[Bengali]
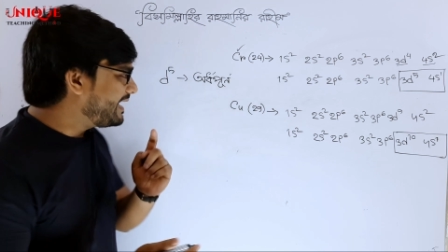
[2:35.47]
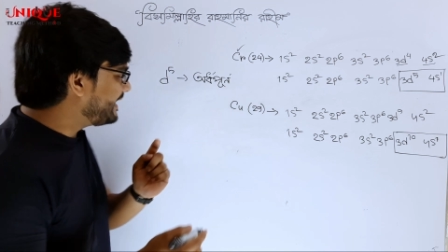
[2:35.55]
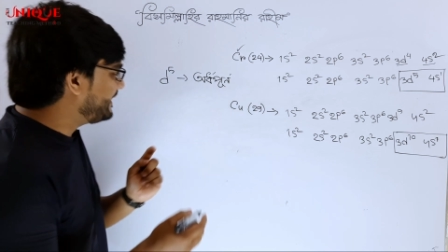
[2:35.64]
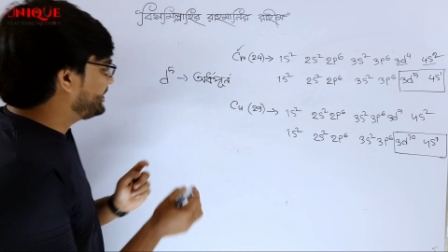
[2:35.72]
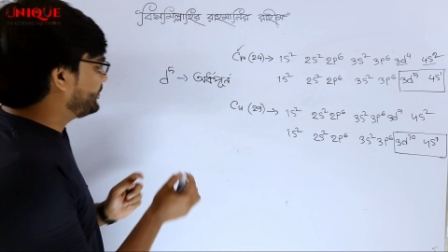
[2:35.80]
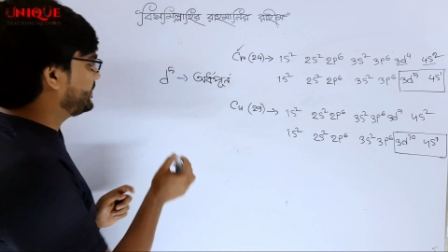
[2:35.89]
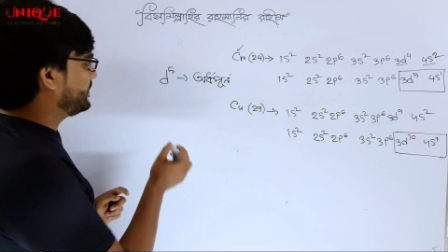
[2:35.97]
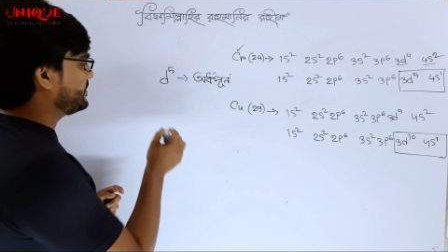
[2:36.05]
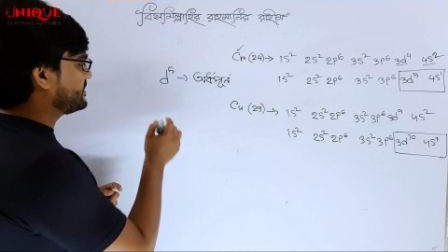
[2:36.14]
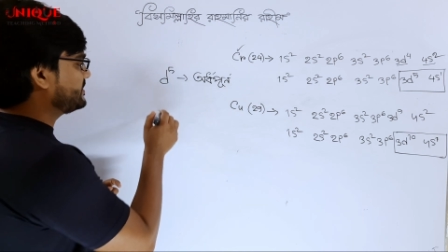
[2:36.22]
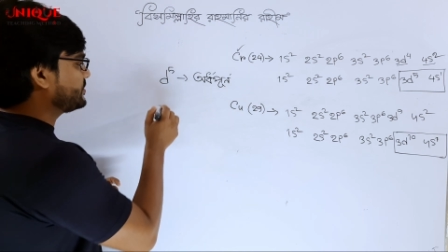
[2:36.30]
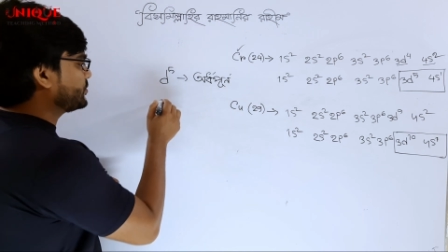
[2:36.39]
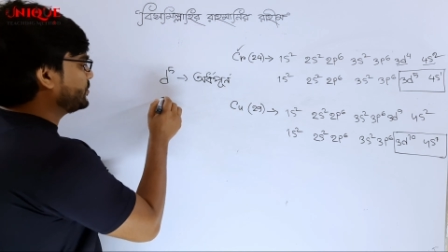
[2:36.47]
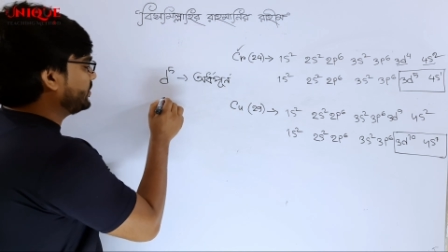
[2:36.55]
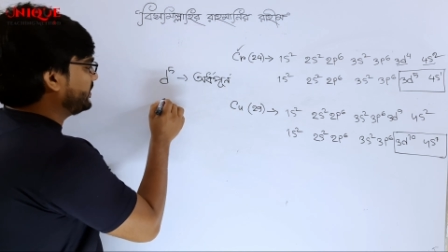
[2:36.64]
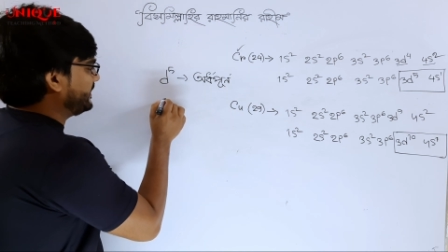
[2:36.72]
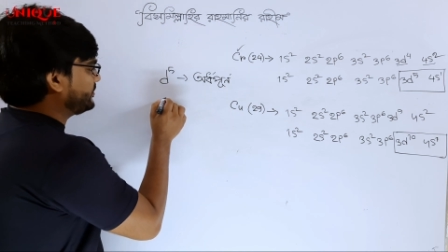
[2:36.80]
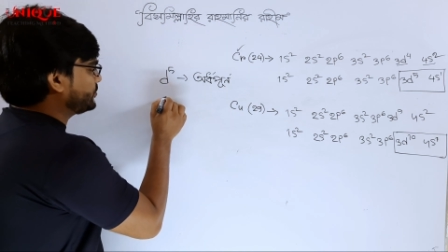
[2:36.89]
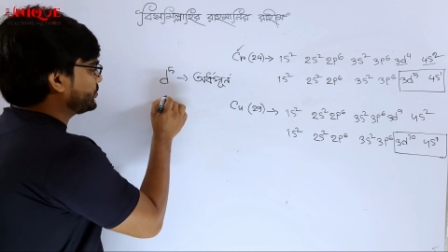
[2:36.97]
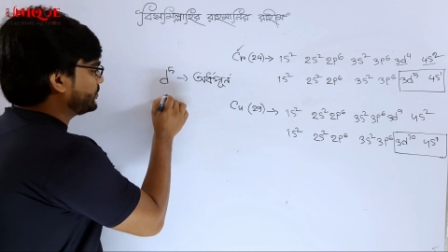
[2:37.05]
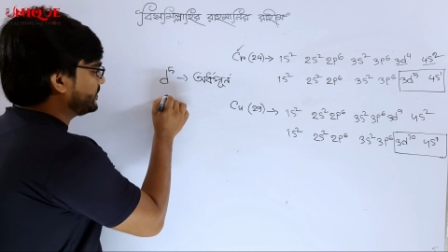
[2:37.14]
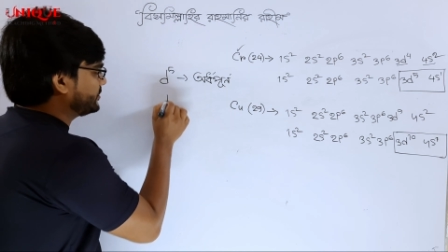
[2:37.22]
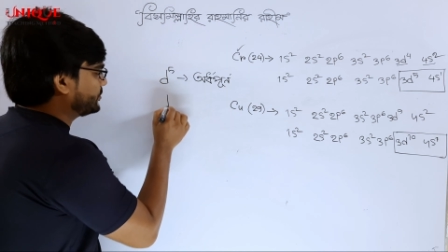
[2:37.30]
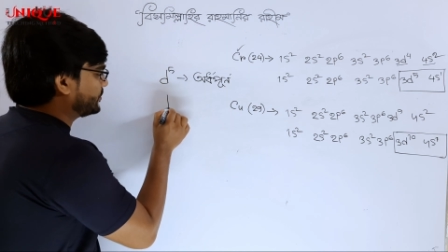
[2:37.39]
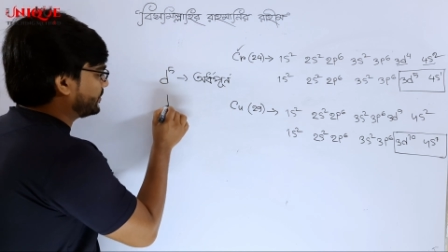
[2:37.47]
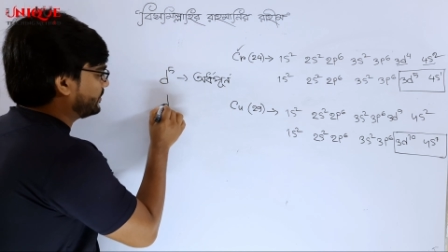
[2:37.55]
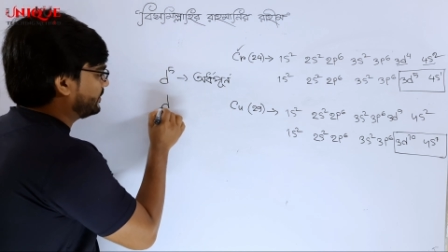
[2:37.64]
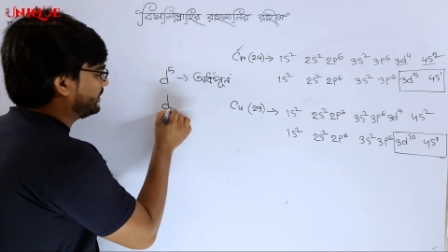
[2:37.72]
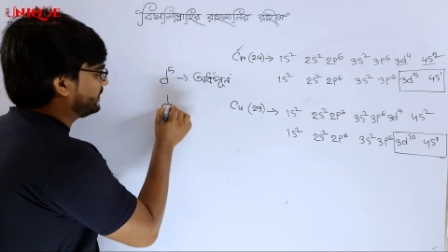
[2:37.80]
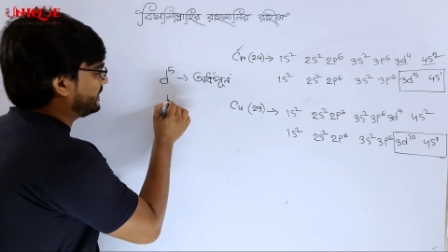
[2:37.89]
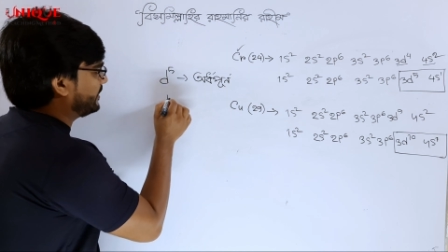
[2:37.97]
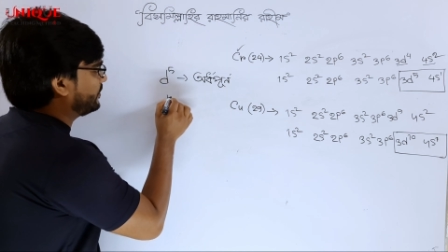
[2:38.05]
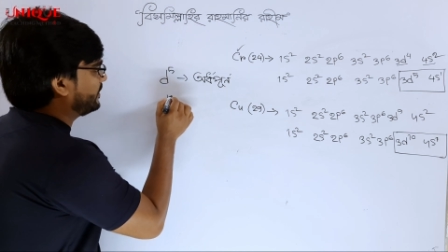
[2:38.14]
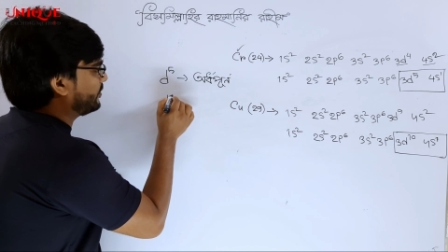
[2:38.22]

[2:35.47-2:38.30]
আরেকটা কথা বলছে যে শুনো একটু শুনো একটু শুনো দাঁড়াও